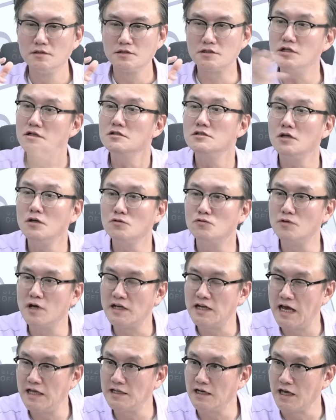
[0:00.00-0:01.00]

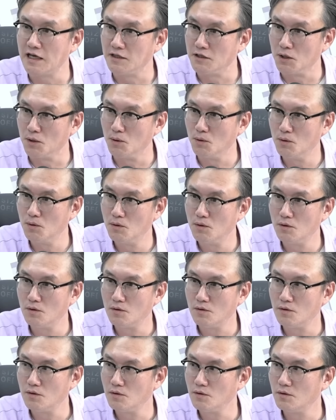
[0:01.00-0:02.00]
승전국에는 해당이 안 돼요.
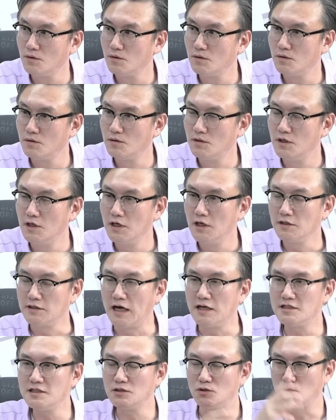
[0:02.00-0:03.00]

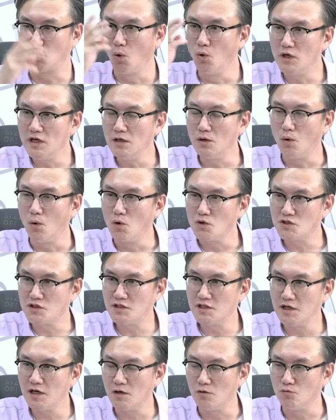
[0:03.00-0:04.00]
당시 독일,
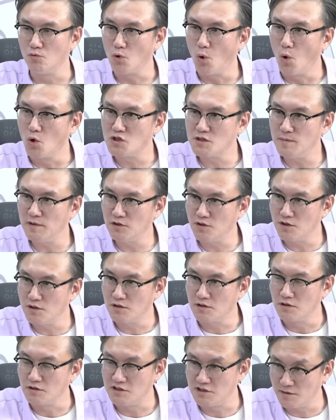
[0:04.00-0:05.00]
오스트리아, 오스만
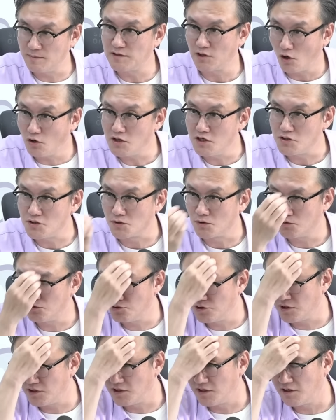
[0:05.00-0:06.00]
튀르크 지금의 터키죠.
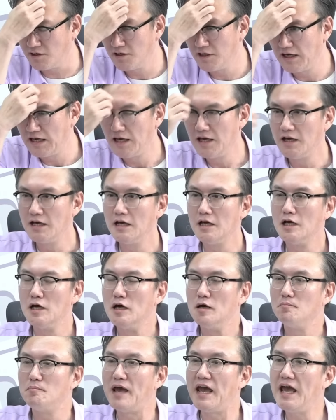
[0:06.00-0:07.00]
네. 튀르키에
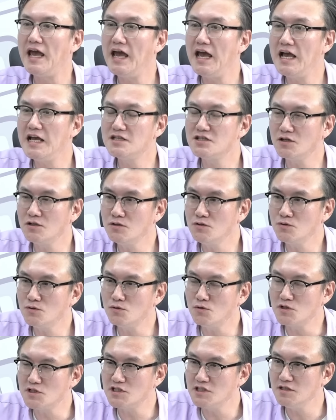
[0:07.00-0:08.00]

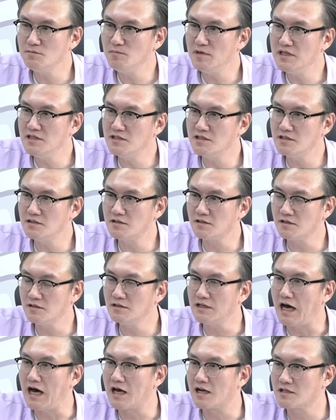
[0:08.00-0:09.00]
패전국
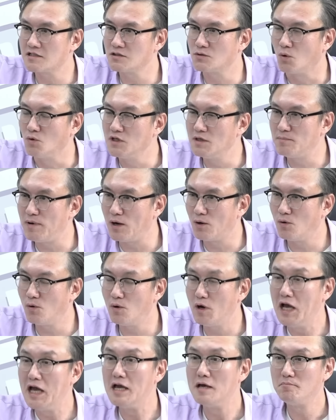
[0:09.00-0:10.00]
식민지들은 알아서
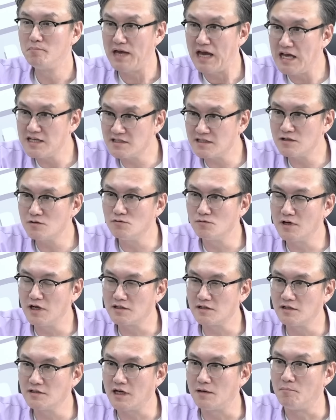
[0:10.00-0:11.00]
독립하고 패전한
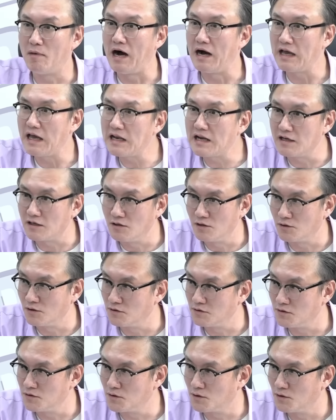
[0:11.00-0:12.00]
국가들은 다 망해라
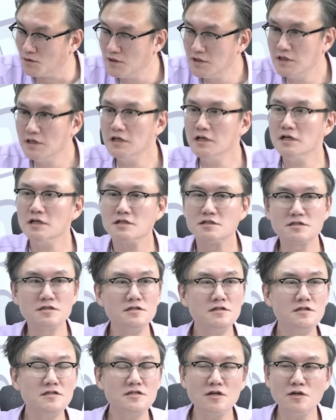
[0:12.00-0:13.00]
이거였거든요.
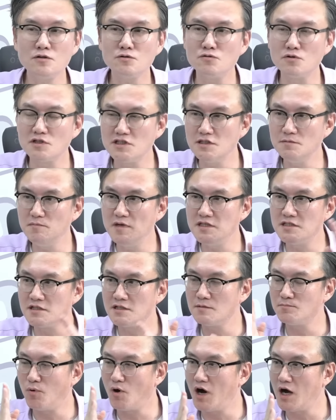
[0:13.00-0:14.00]
승전국
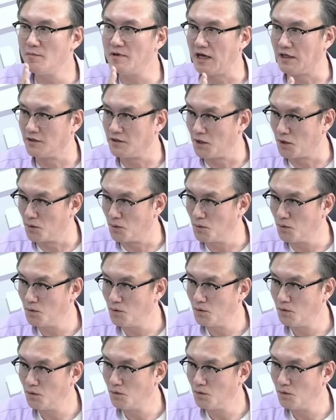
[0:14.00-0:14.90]
식민지는 포함이 안 돼요.